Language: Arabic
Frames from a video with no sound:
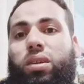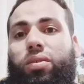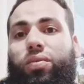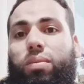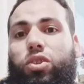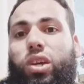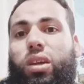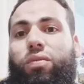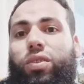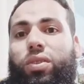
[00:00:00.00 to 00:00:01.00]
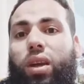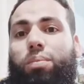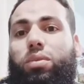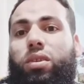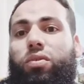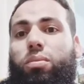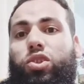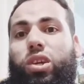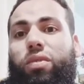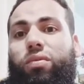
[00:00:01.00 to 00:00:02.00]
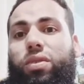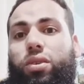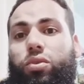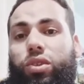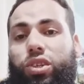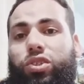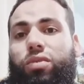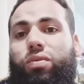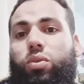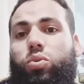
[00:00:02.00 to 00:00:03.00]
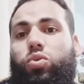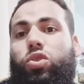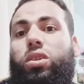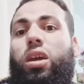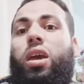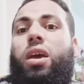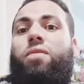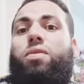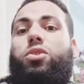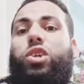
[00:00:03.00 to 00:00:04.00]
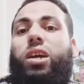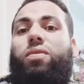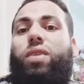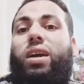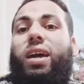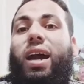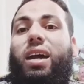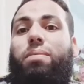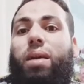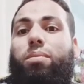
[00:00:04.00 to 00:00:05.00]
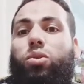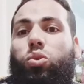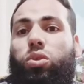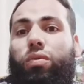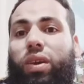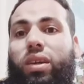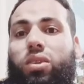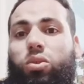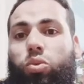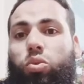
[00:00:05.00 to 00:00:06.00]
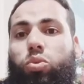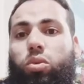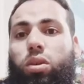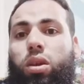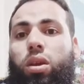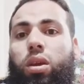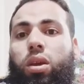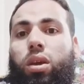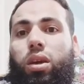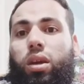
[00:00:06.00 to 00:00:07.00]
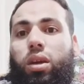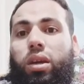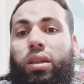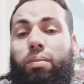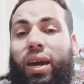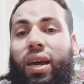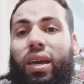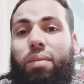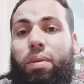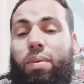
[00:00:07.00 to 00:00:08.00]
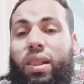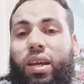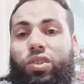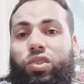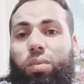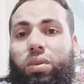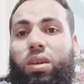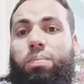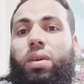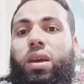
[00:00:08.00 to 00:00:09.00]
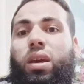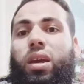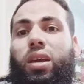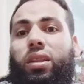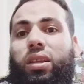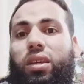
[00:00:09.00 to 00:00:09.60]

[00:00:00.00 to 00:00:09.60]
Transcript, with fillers: فيه مشاكل في النبض في مشاكل في الساتوريشن في الاكسجين في مشاكل في اي حاجه بعمل نوتيفاينج للدكتور آه، اللي معايا ببلغ الطبيب ان